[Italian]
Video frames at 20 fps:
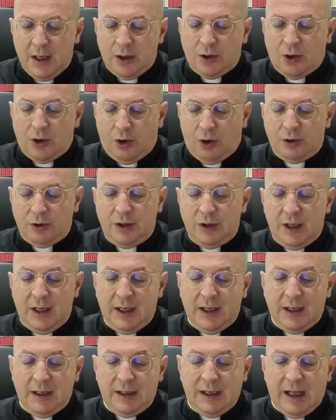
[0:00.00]
con
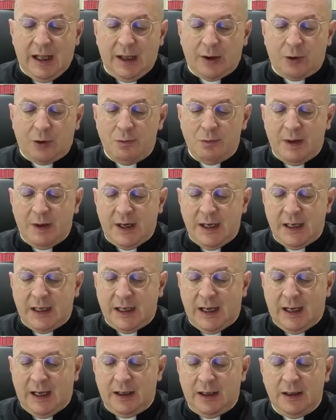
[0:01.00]
la
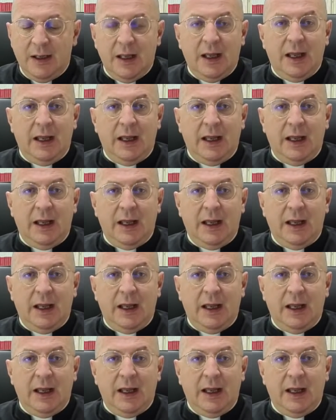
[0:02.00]
rubrica,